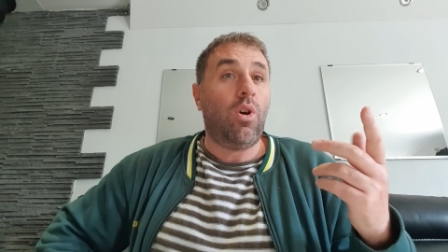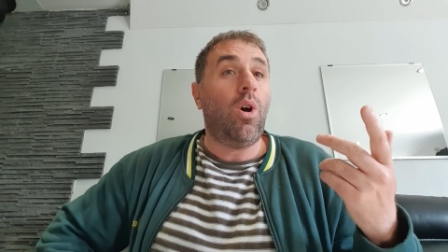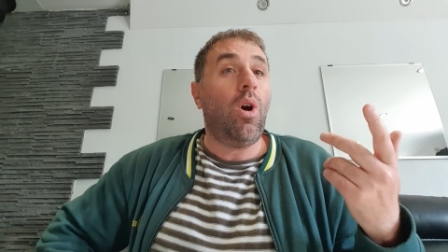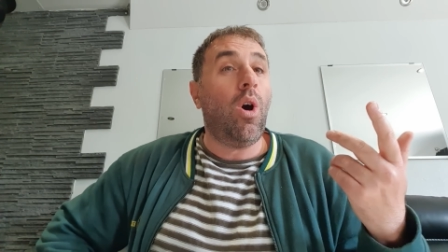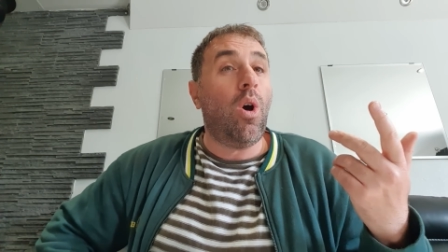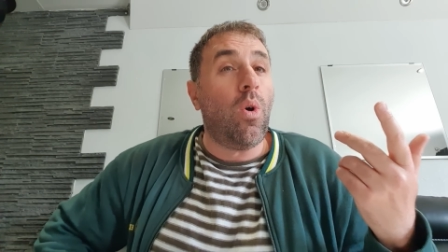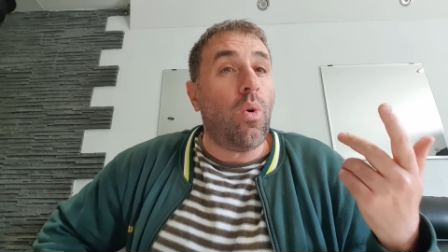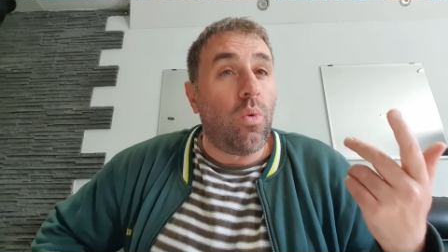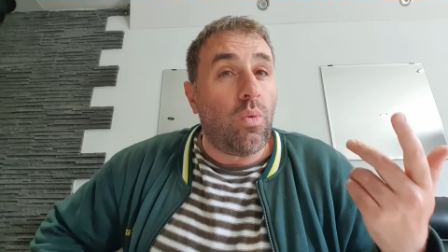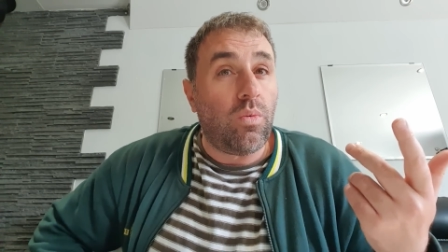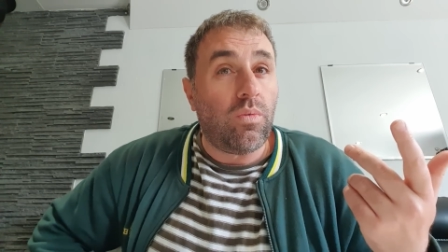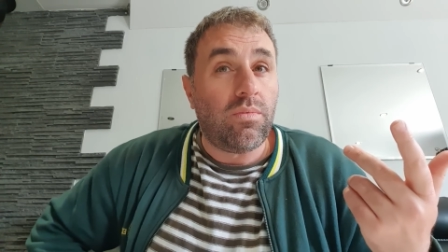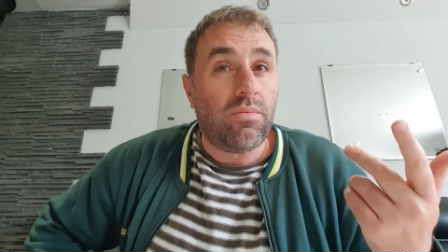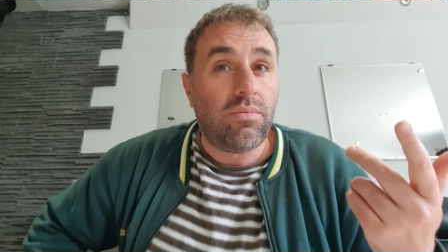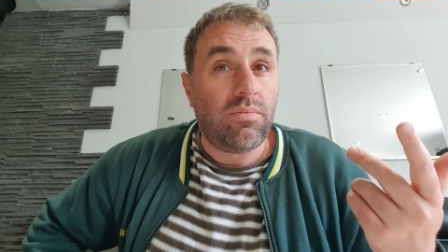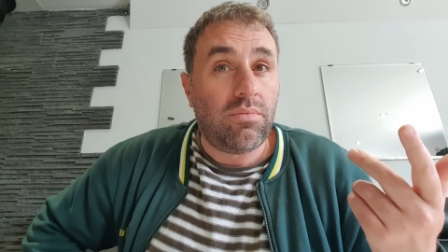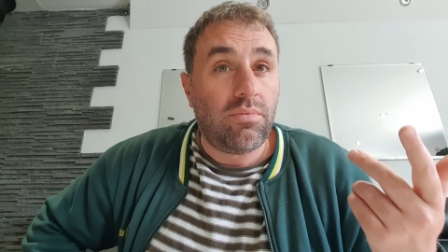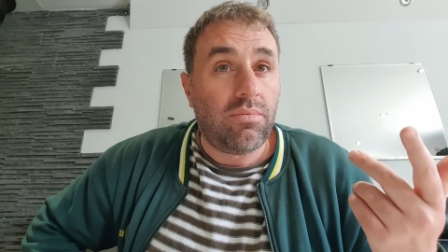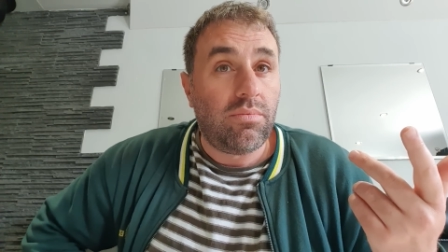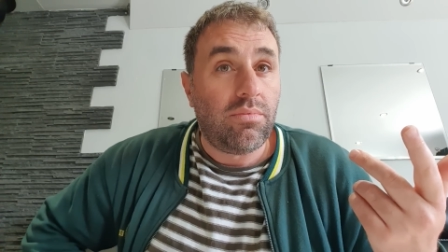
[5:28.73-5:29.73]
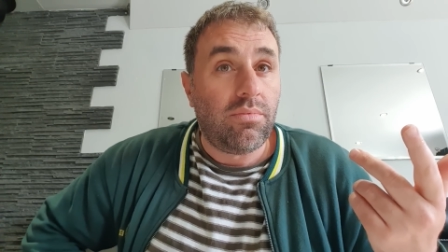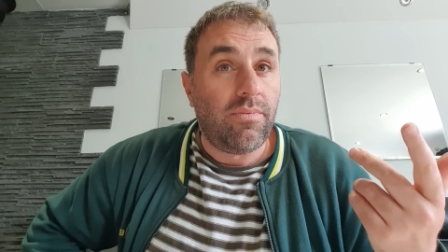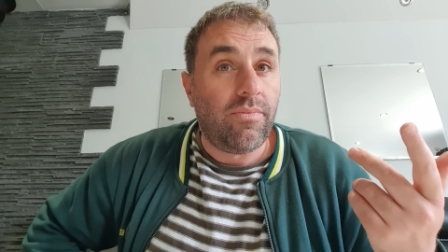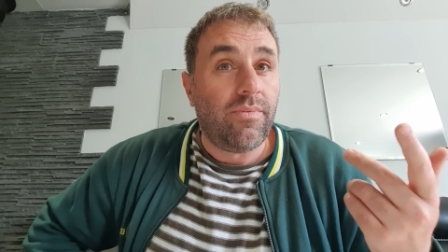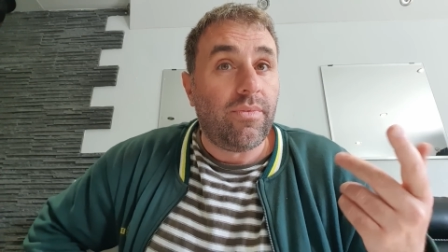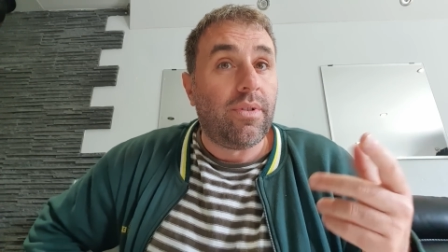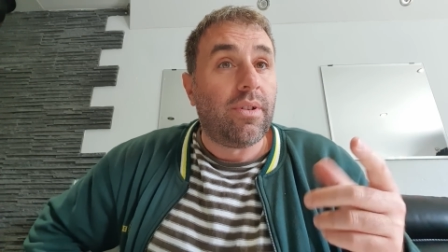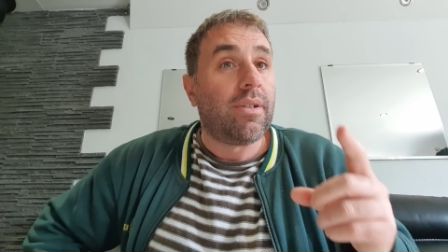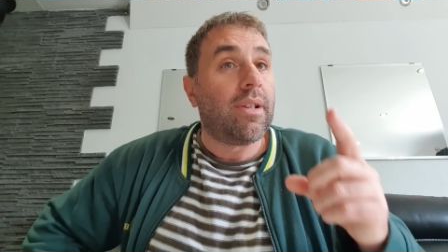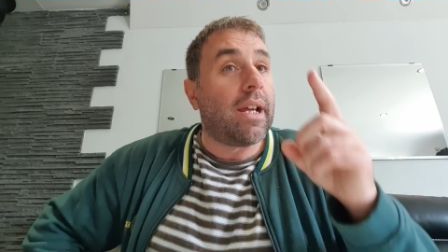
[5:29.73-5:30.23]
Oh
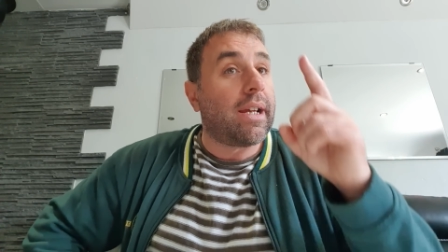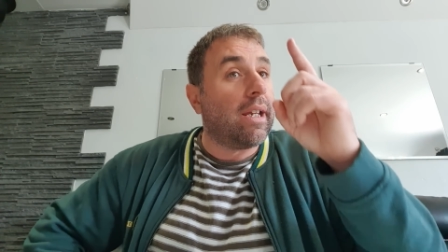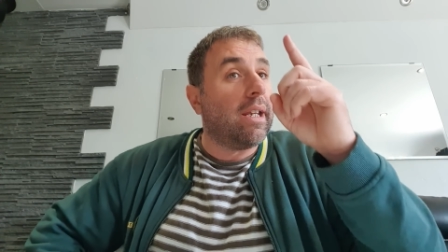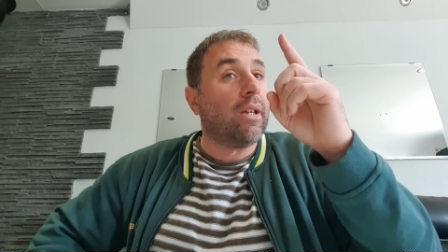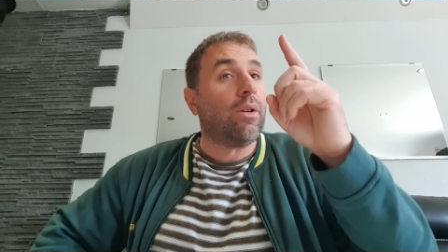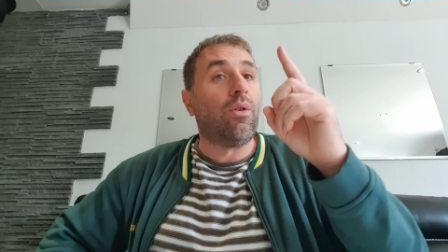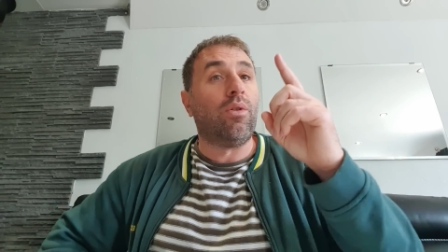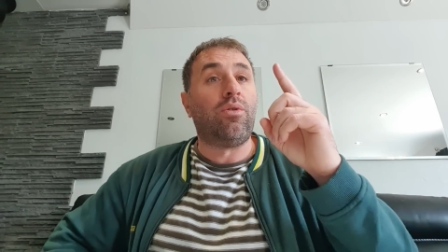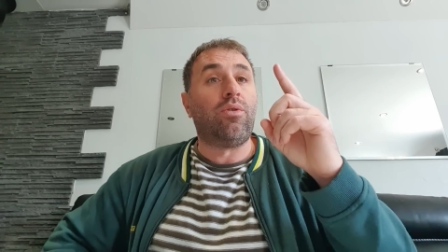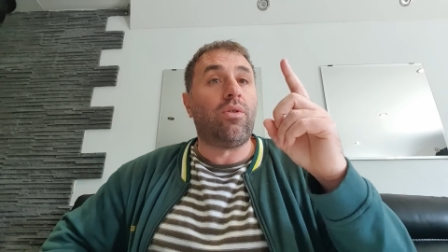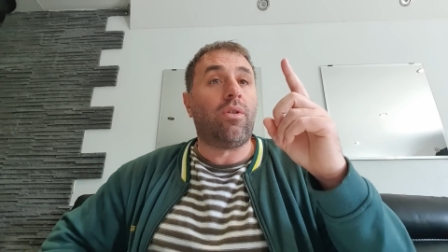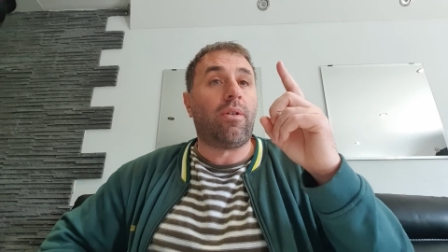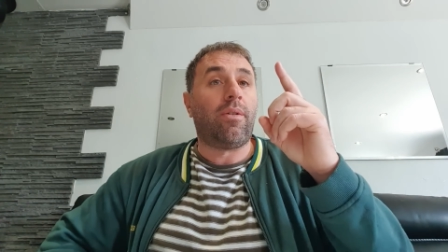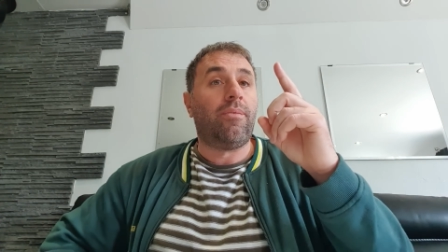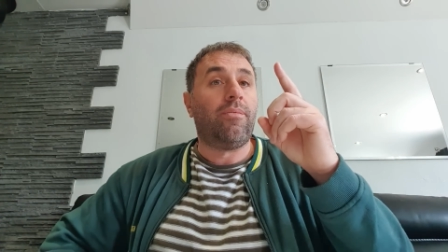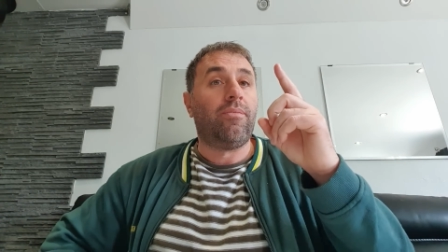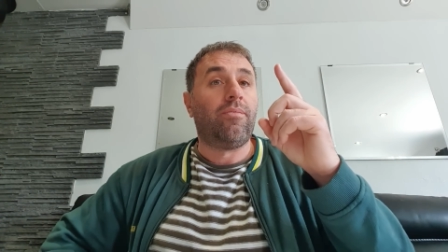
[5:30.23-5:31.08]
L'agriculture.